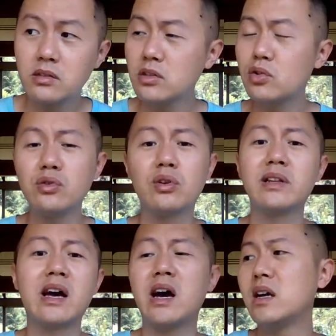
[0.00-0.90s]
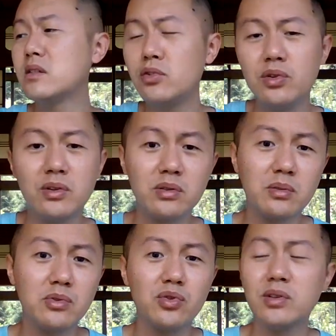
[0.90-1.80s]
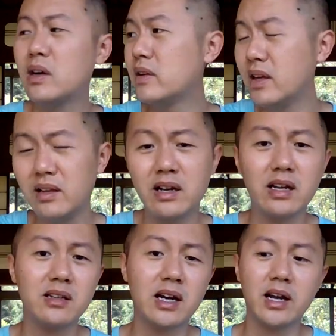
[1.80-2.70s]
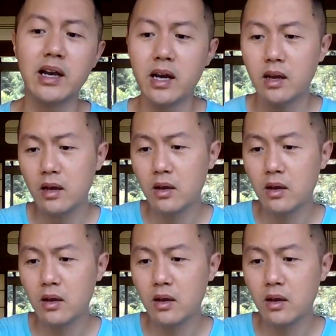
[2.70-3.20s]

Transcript: 这孙春兰还是去，就是去到你，你看这海南，